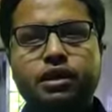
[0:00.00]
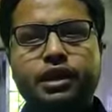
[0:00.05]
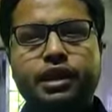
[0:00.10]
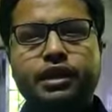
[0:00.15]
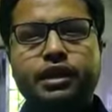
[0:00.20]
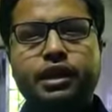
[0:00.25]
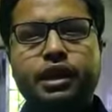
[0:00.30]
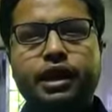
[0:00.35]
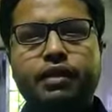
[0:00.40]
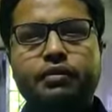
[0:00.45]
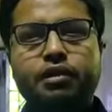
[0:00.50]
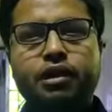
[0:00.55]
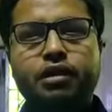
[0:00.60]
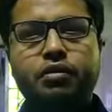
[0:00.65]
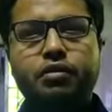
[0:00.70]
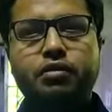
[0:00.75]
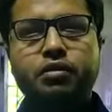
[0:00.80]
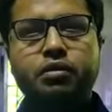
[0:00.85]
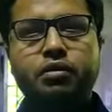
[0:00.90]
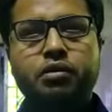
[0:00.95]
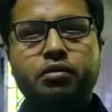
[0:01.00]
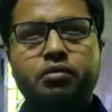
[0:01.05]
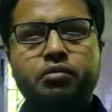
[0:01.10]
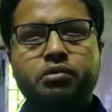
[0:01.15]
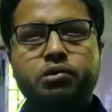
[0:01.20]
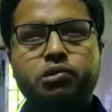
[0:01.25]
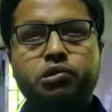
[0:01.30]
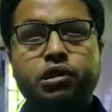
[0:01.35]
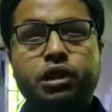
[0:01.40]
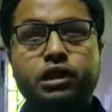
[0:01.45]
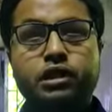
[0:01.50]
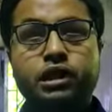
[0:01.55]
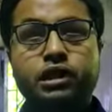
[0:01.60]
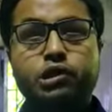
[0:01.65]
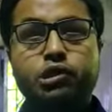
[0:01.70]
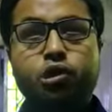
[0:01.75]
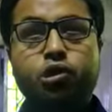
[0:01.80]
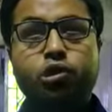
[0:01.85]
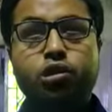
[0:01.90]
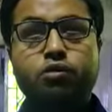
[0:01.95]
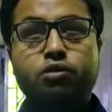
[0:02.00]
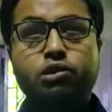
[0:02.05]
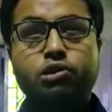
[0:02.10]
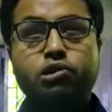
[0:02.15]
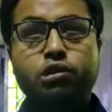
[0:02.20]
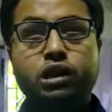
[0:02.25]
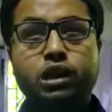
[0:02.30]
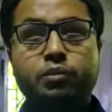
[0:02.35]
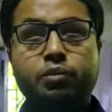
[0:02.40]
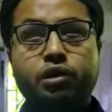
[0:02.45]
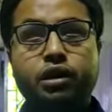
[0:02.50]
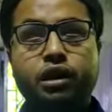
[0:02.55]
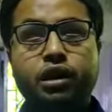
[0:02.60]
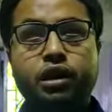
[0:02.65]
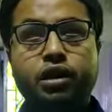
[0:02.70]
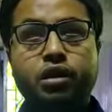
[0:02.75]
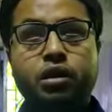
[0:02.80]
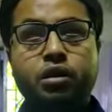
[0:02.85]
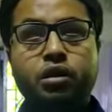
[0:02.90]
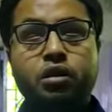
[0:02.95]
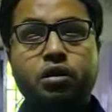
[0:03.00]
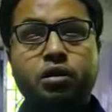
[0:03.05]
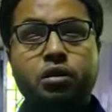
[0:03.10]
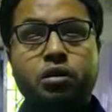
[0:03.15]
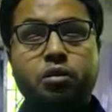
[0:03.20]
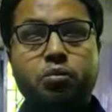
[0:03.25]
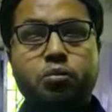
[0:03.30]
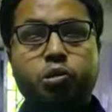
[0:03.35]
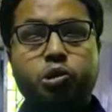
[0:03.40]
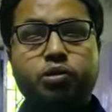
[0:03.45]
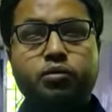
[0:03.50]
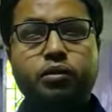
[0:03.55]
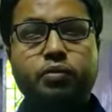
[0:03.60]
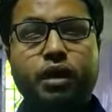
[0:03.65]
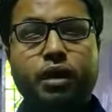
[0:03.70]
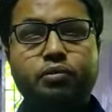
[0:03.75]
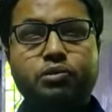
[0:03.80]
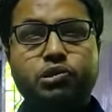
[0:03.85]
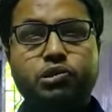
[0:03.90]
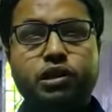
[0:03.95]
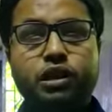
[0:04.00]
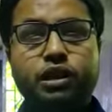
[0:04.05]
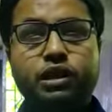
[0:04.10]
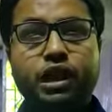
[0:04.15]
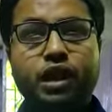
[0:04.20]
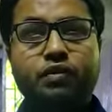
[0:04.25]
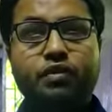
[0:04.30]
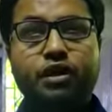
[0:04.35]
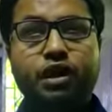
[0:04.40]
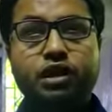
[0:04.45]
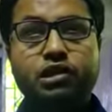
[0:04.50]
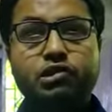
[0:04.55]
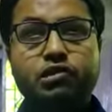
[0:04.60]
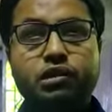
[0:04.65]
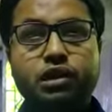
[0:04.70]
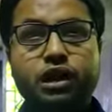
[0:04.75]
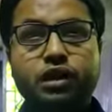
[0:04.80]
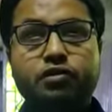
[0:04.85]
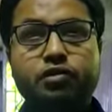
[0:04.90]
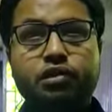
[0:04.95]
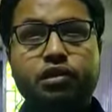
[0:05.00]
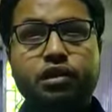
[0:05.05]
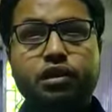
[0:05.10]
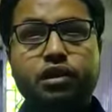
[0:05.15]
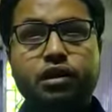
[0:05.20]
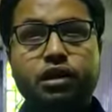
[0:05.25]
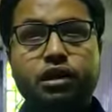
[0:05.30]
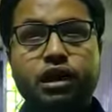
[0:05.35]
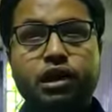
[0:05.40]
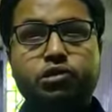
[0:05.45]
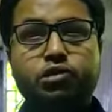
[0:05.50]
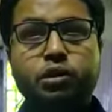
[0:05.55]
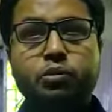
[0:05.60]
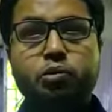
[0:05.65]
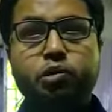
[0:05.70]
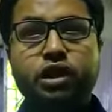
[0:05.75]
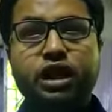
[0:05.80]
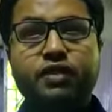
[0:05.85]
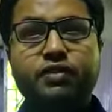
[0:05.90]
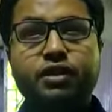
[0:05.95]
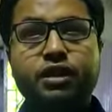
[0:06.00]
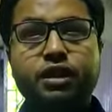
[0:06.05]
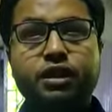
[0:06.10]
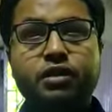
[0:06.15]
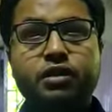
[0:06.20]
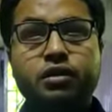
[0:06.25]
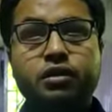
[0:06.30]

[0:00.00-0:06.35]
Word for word: ধীরে ধীরে আমার চোখে সেই সংক্রমণ ছড়িয়ে পড়ে প্রথমে বাম চোখে তারপর ডান চোখে এবং কিছুদিন পরে আমি